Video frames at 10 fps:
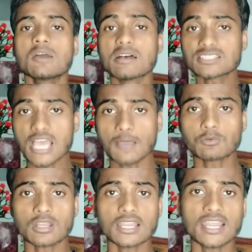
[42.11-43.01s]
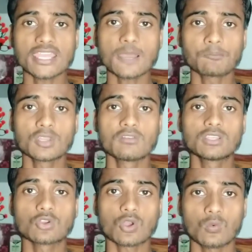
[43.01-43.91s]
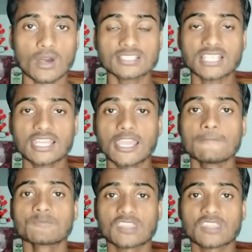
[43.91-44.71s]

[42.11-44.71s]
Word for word: बस आपको करना है कि पूरी वीडियो को वॉच करिए